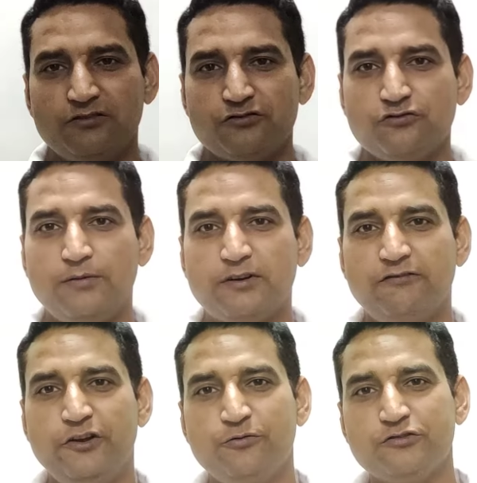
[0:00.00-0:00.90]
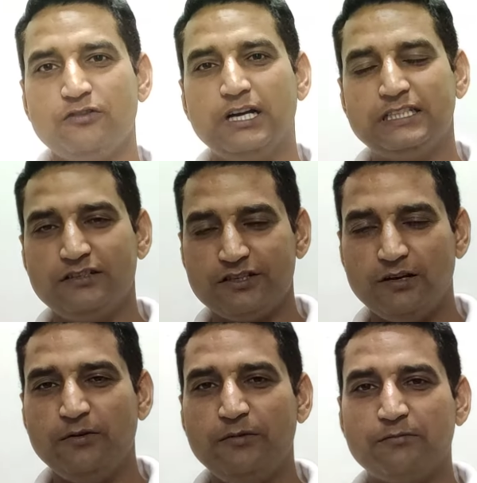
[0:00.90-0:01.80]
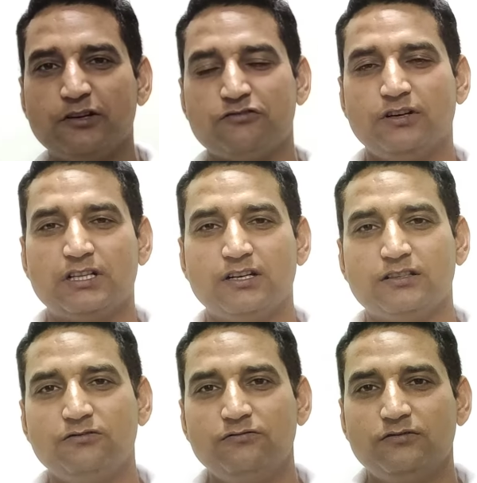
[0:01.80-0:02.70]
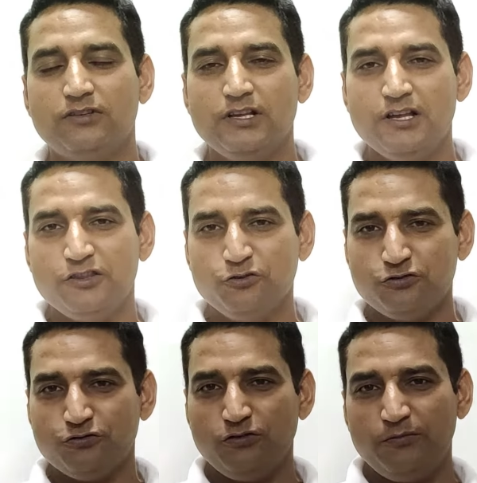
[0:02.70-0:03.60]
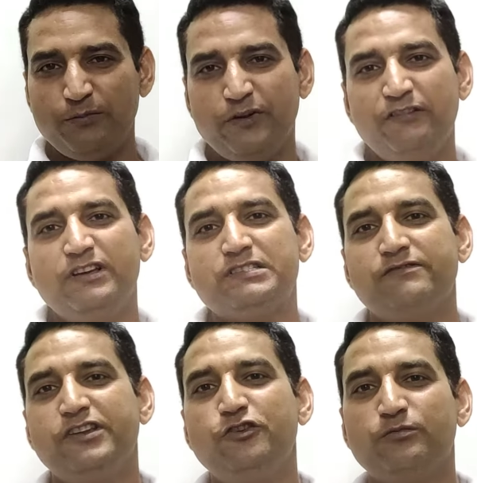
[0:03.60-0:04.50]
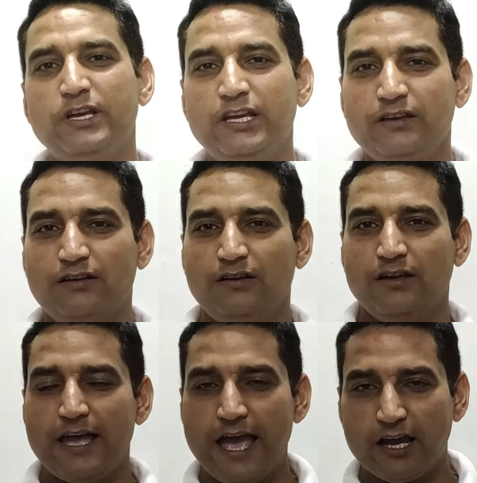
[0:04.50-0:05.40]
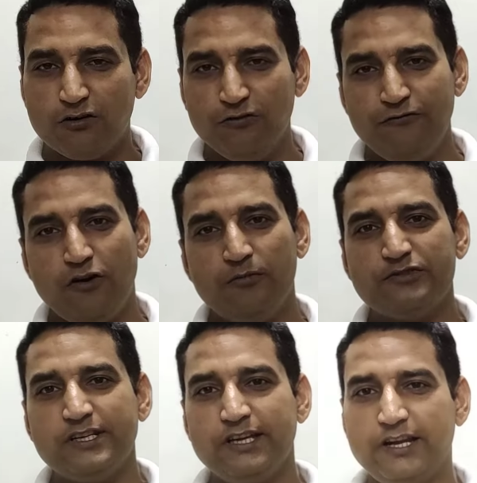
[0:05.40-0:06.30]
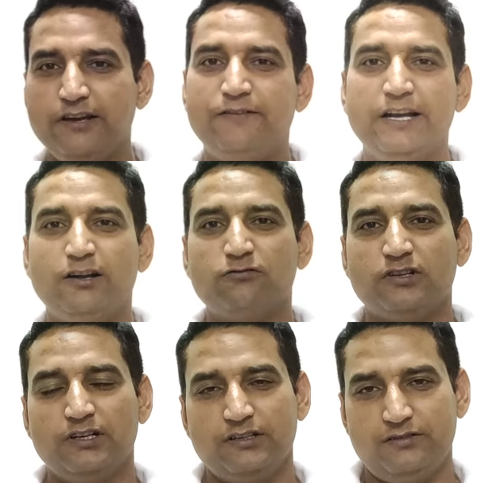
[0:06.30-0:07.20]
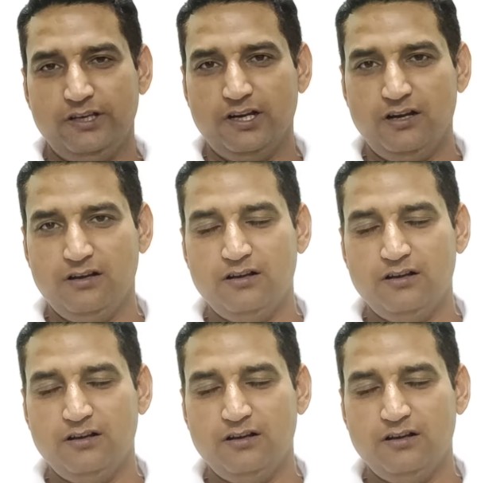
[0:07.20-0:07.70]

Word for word: दोस्तों आपका वीडियो में स्वागत है चैनल में भी आपका स्वागत करता हूँ दोस्तों हमने प्रीवियस वीडियो में एक्लोन फॉर्म से रैंक फाइंड आउट करना सीखा